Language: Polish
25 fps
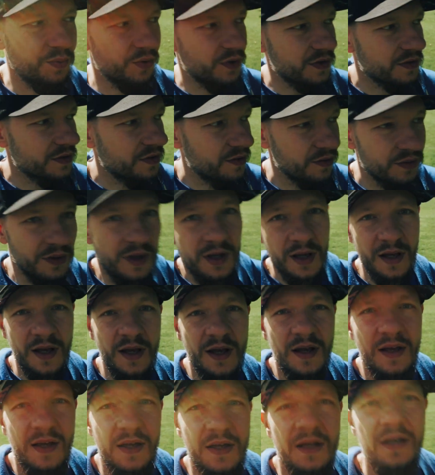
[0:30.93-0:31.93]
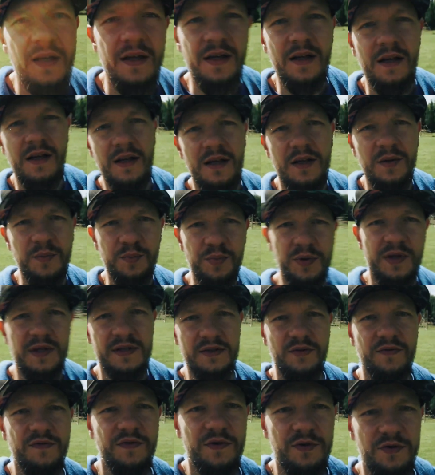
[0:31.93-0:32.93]
prostu
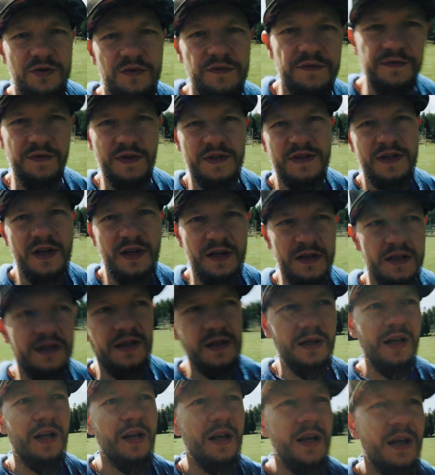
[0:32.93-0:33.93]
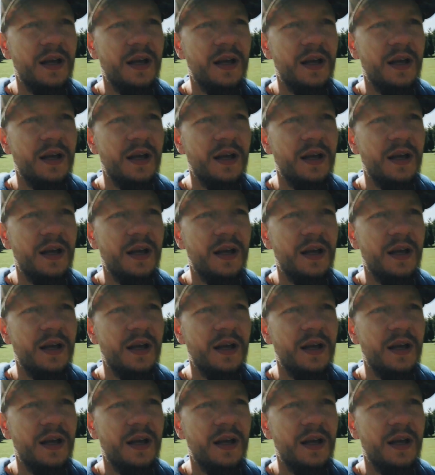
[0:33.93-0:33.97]
imprezowiczów weselnych